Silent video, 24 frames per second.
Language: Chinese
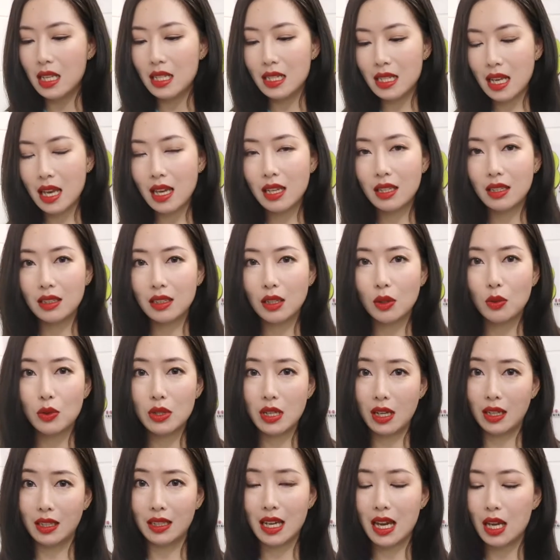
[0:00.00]
下一个呢，我
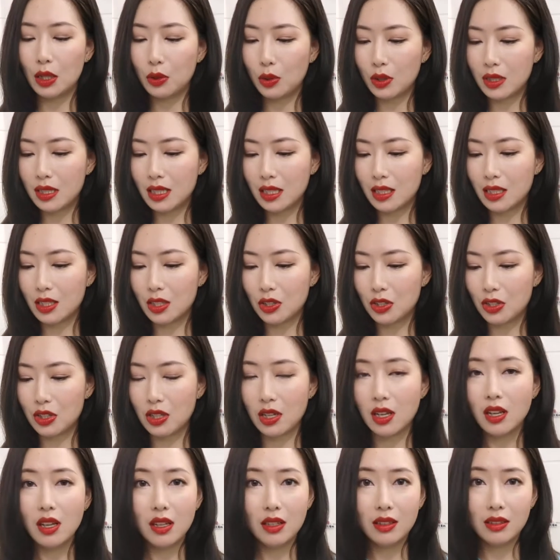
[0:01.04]
想给大家推荐的
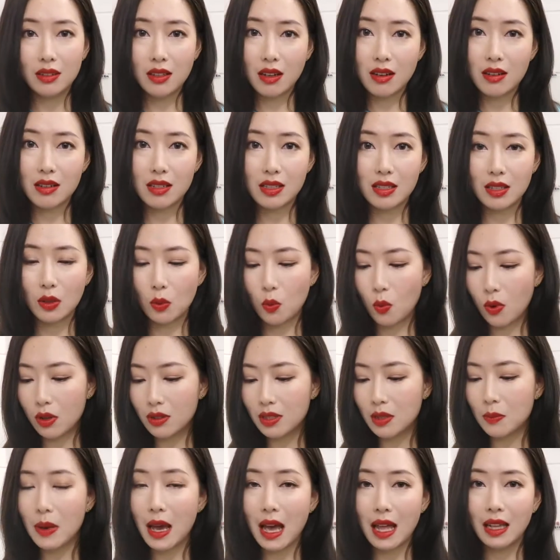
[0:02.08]
是 NARS 的
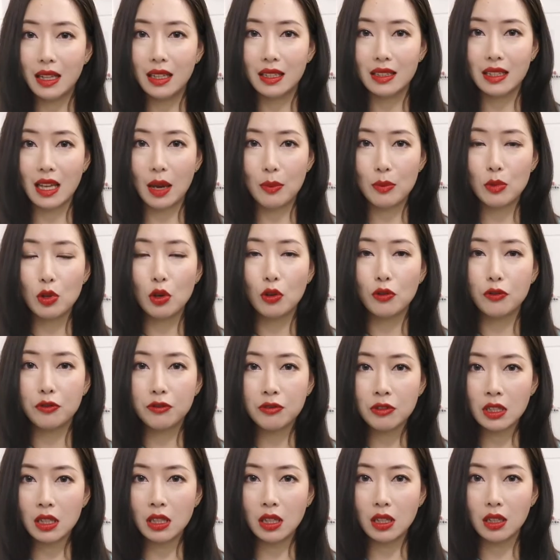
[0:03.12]
Wanted Palette，他们又
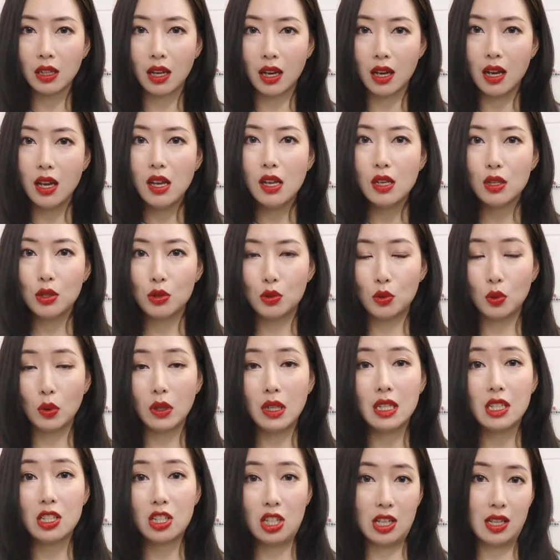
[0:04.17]
复刻了，所
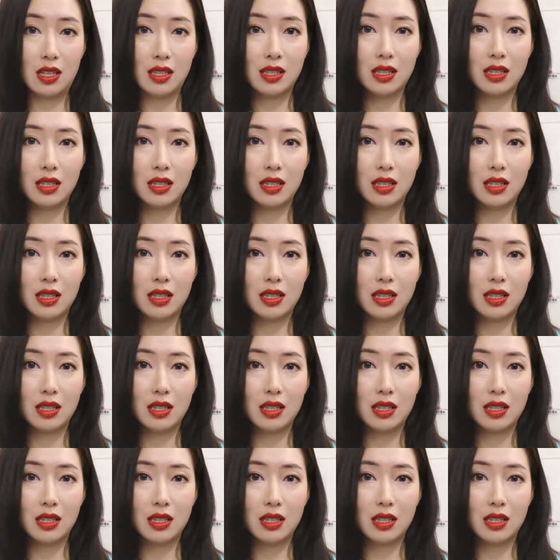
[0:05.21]
以这一